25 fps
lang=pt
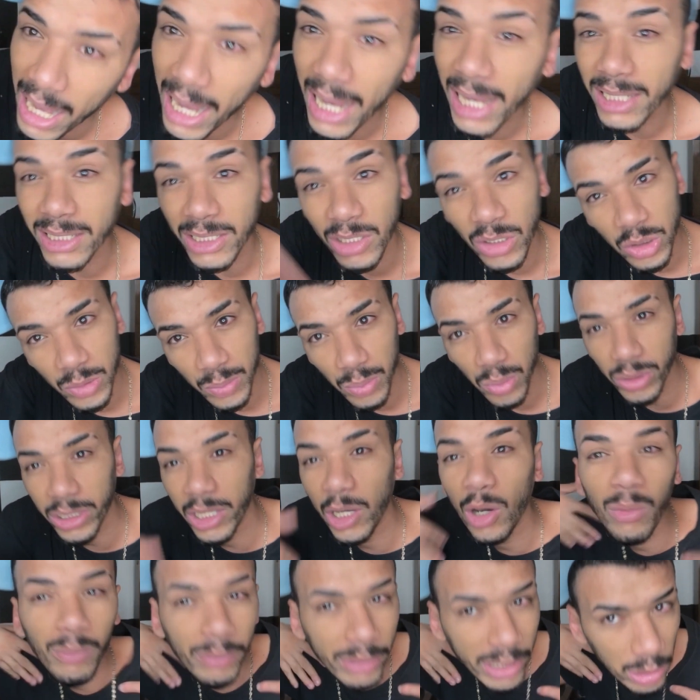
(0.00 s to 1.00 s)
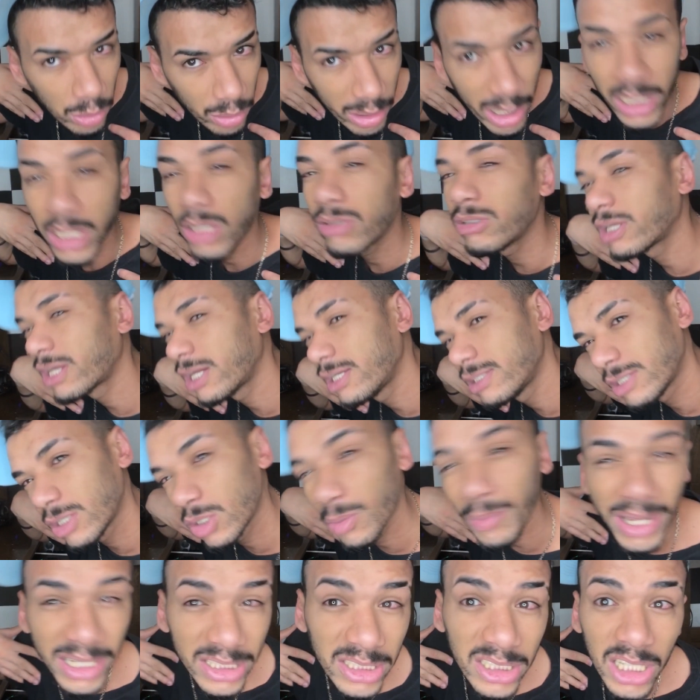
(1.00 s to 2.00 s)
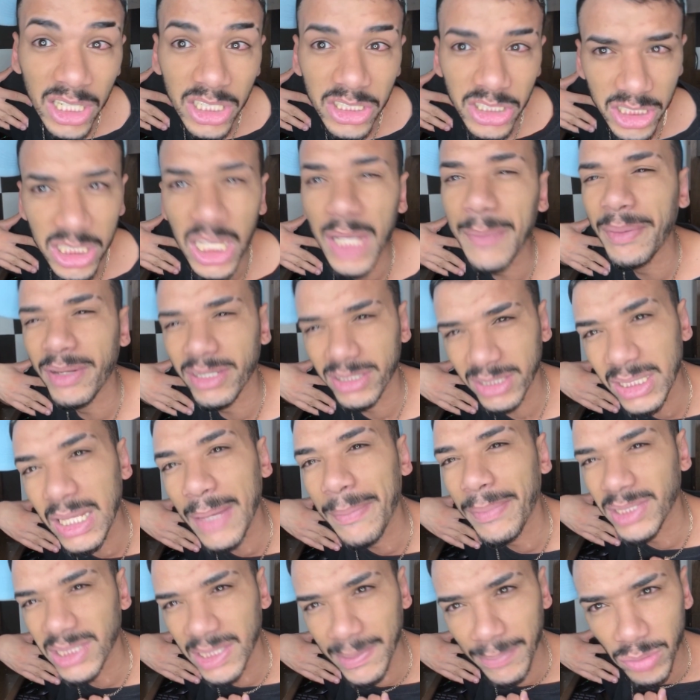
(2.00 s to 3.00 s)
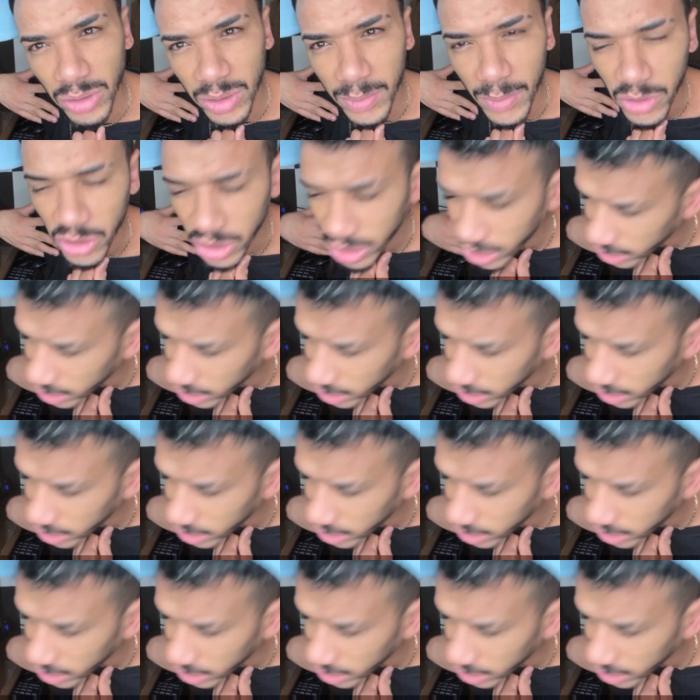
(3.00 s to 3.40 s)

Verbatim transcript: a Deus, porque o meu canal tá crescendo bastante, sem precisar passar por cima de